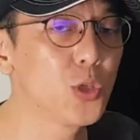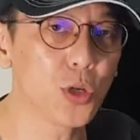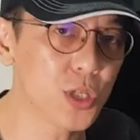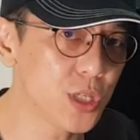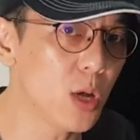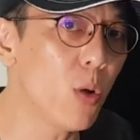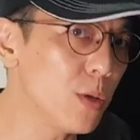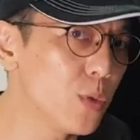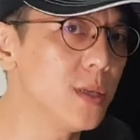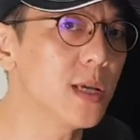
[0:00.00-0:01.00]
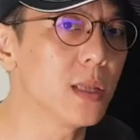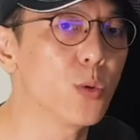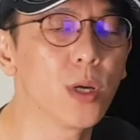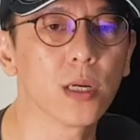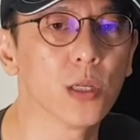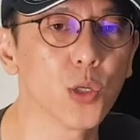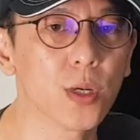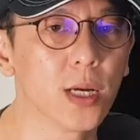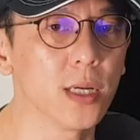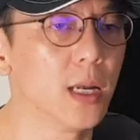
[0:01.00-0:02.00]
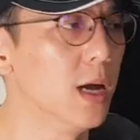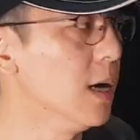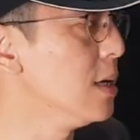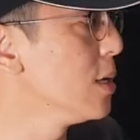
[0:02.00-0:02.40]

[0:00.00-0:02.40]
就直接换原厂的规格就可以了哈。